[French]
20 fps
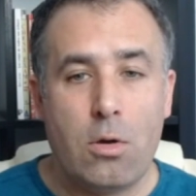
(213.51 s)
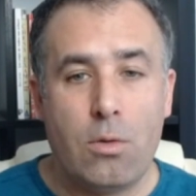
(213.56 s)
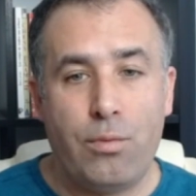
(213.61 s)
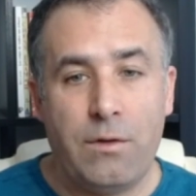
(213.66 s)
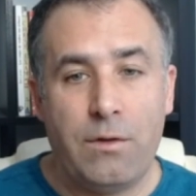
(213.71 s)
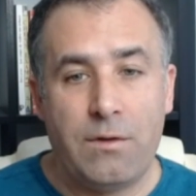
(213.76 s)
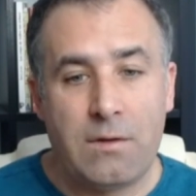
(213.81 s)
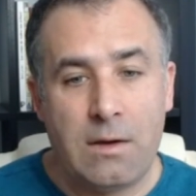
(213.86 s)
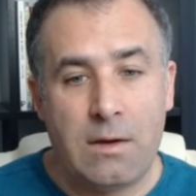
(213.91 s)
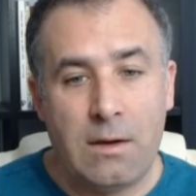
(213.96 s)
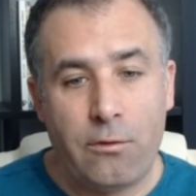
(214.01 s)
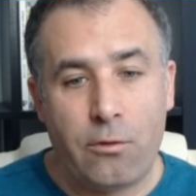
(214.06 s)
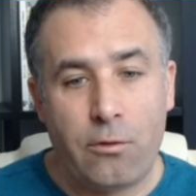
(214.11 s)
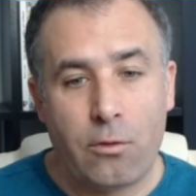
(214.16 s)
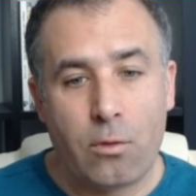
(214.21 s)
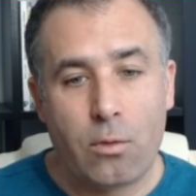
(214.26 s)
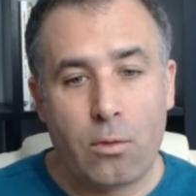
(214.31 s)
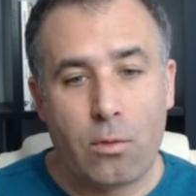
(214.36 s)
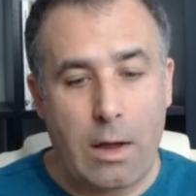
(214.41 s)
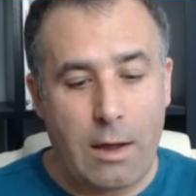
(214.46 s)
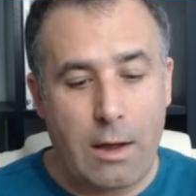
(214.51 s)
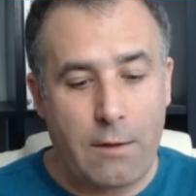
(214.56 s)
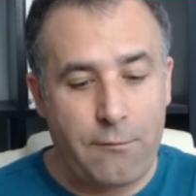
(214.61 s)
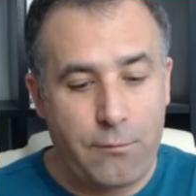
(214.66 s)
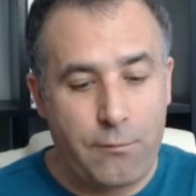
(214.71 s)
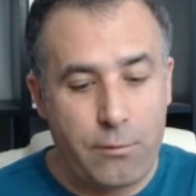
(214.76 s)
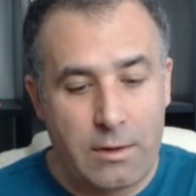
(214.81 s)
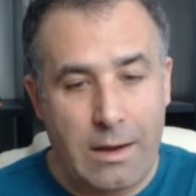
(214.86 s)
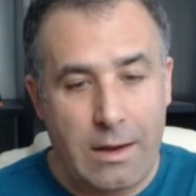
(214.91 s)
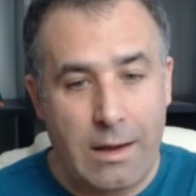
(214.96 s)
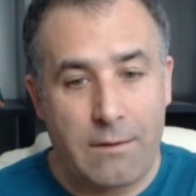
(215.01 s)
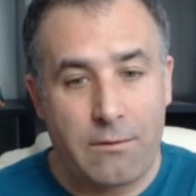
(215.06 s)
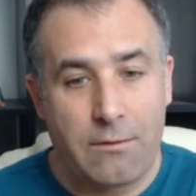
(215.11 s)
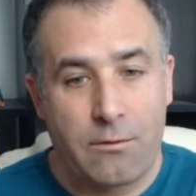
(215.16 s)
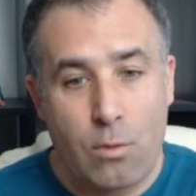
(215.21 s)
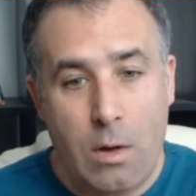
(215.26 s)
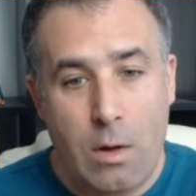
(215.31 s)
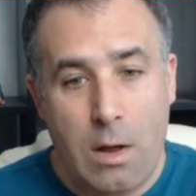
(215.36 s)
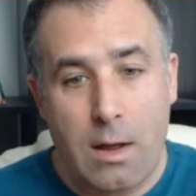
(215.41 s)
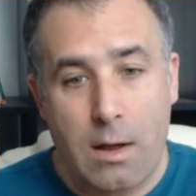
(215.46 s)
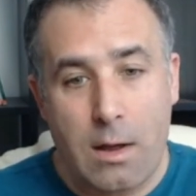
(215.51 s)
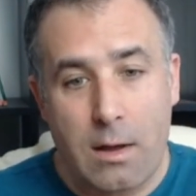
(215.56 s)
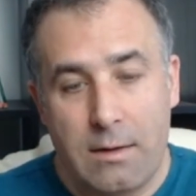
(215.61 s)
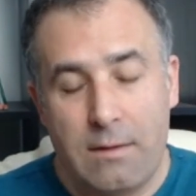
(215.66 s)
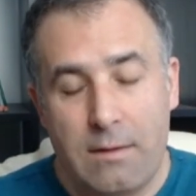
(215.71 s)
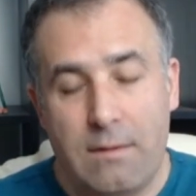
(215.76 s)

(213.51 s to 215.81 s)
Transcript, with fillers: puisqu'ils ont un fou de case noir